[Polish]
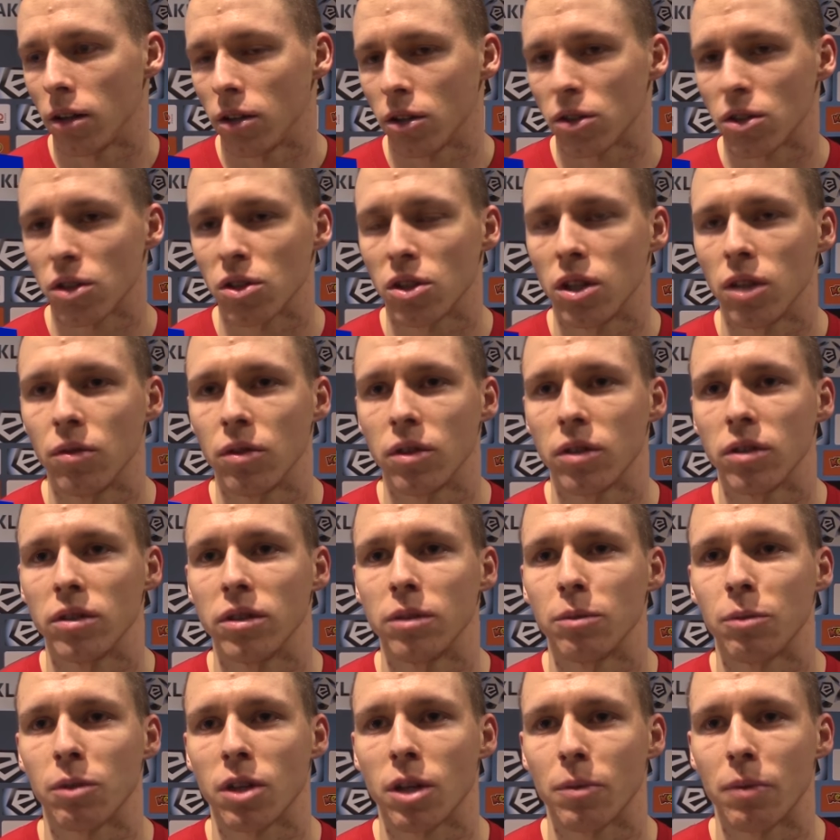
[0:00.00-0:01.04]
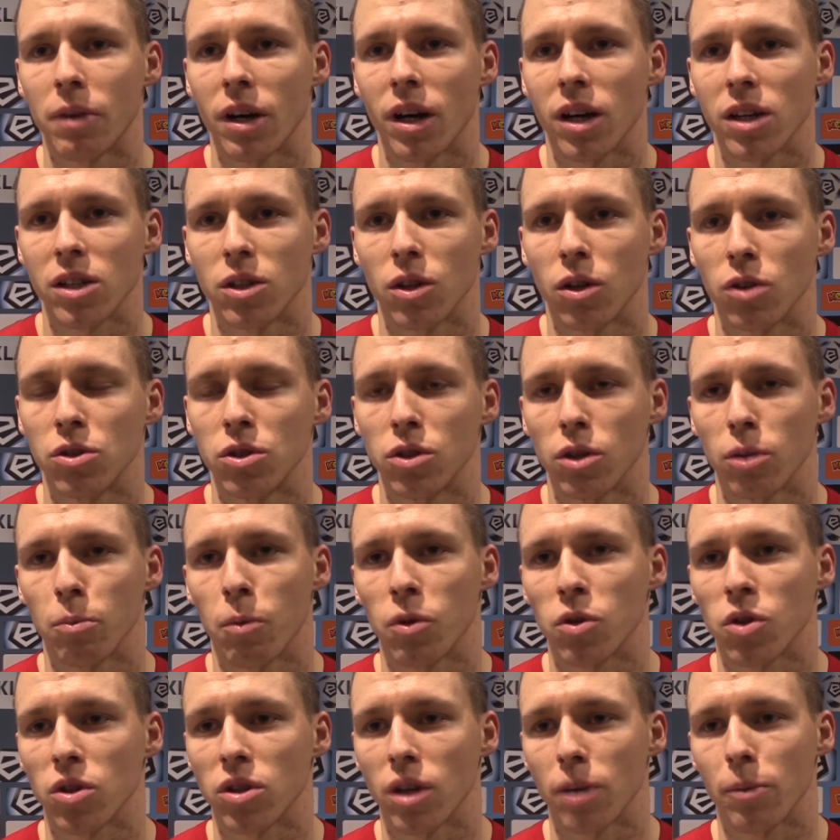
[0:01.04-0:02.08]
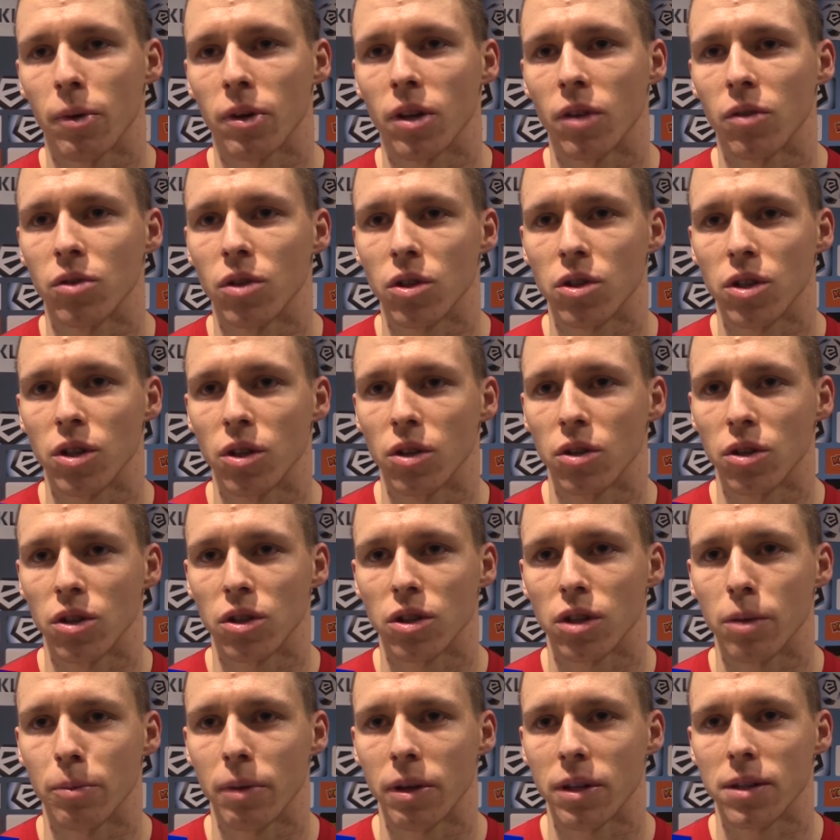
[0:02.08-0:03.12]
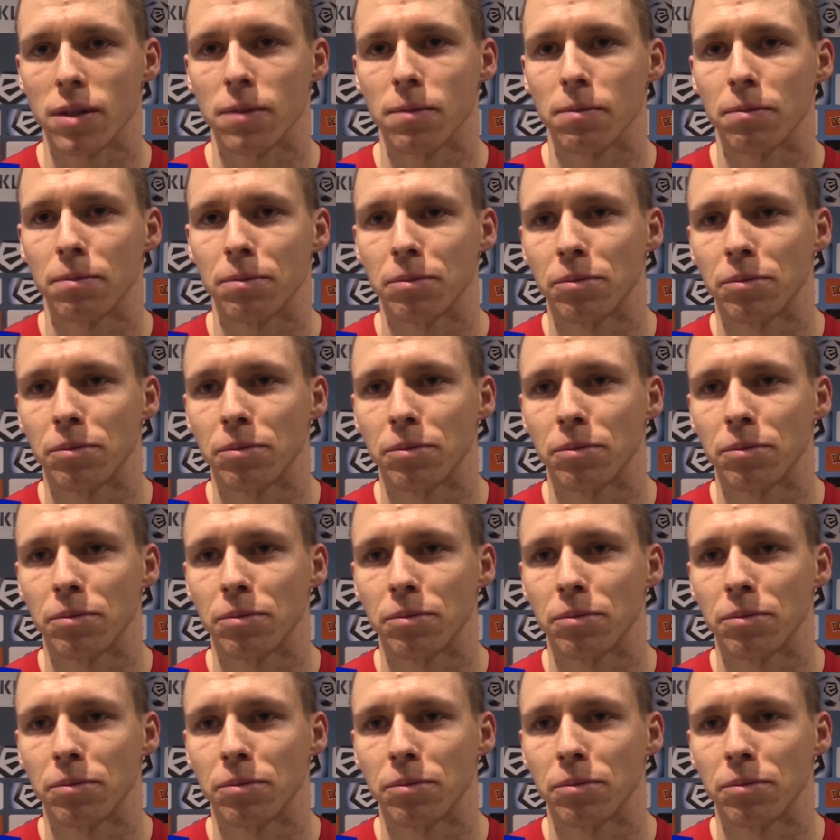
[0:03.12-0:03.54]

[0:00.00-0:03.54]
Szczęśliwy i możemy jechać do rodzin, odpocząć, a potem wziąć się do ciężkiej pracy.